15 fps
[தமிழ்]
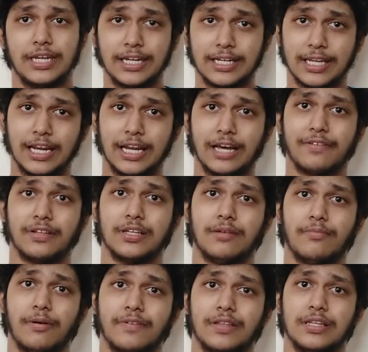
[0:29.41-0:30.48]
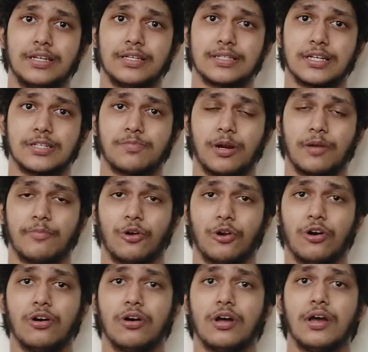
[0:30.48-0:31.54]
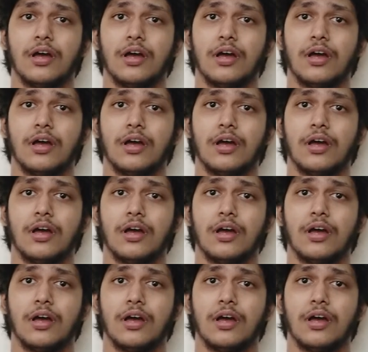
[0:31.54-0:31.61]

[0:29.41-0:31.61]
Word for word: டீட்டெயிலாக வந்து நம்ம வந்து டிஸ்கஸ் பண்ண போகிறோம்